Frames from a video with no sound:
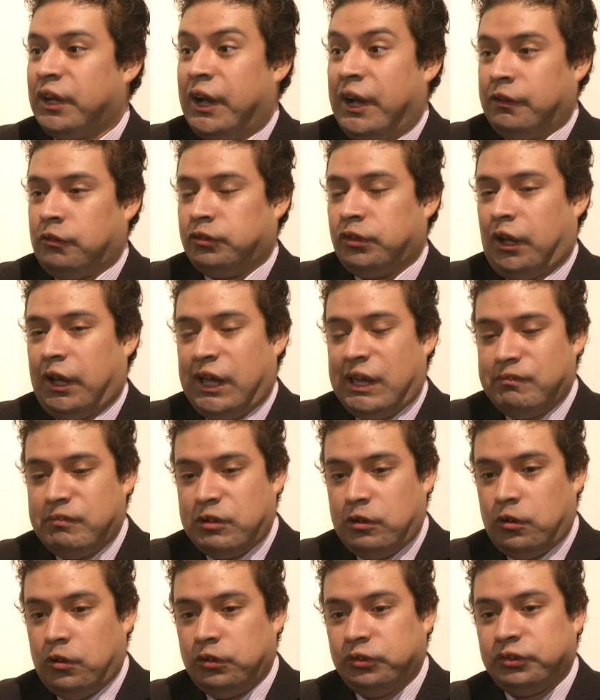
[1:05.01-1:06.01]
actos
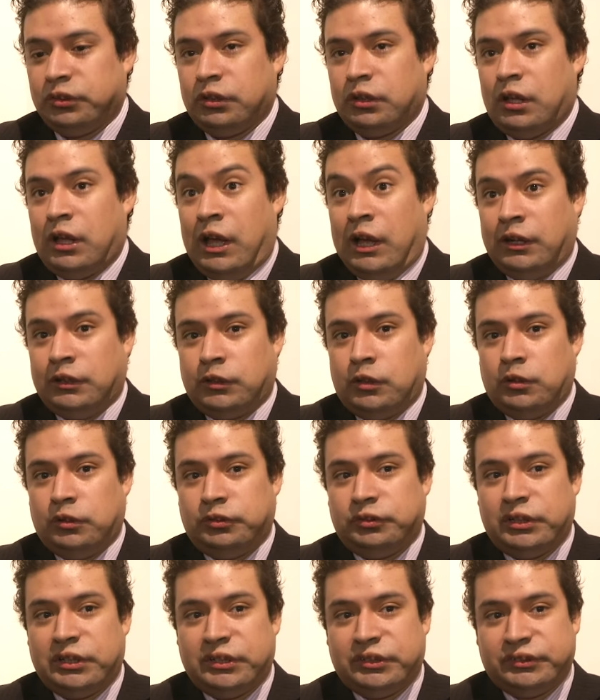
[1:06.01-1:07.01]
académicos,
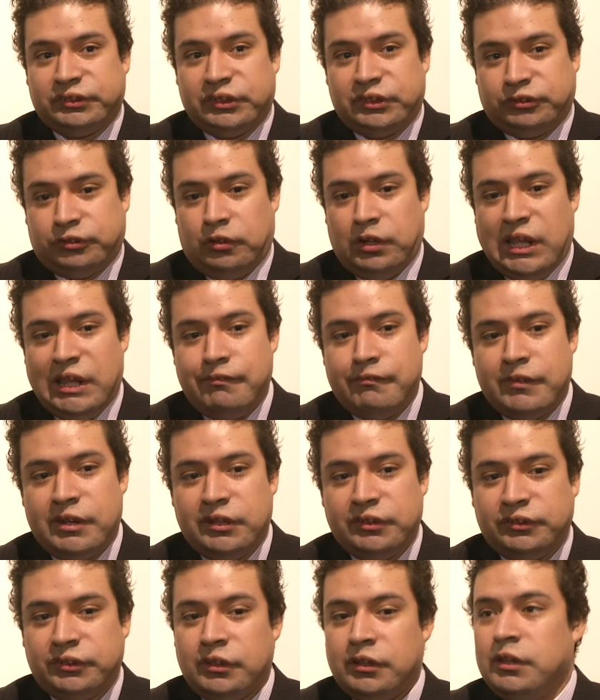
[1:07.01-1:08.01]
actos este,
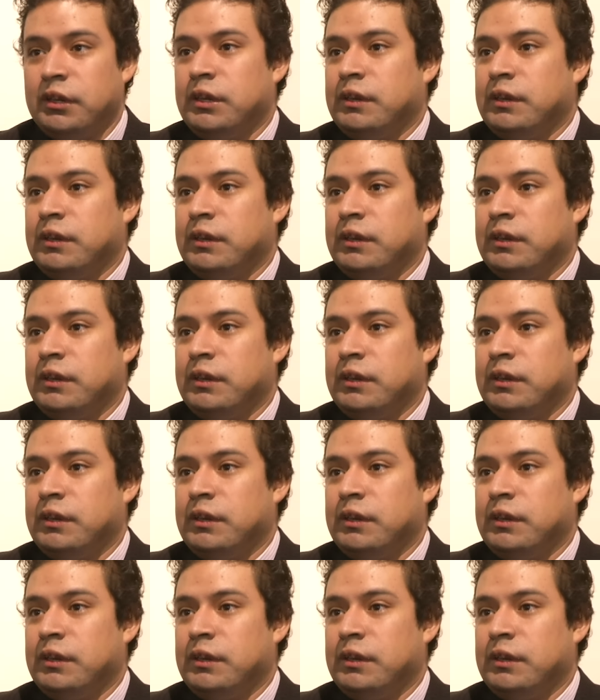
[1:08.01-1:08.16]
solemnes,